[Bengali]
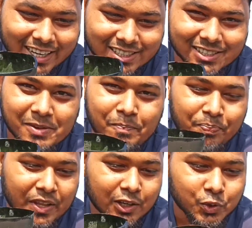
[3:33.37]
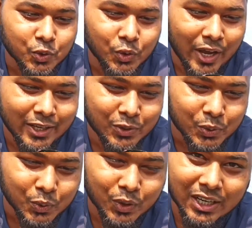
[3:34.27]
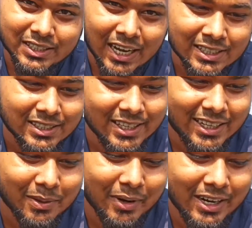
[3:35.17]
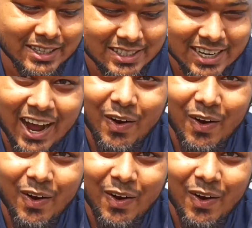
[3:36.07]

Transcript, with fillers: হয়ে গেছে শুধু এই সুতোটার সাহায্যে দেখতে পারলে যা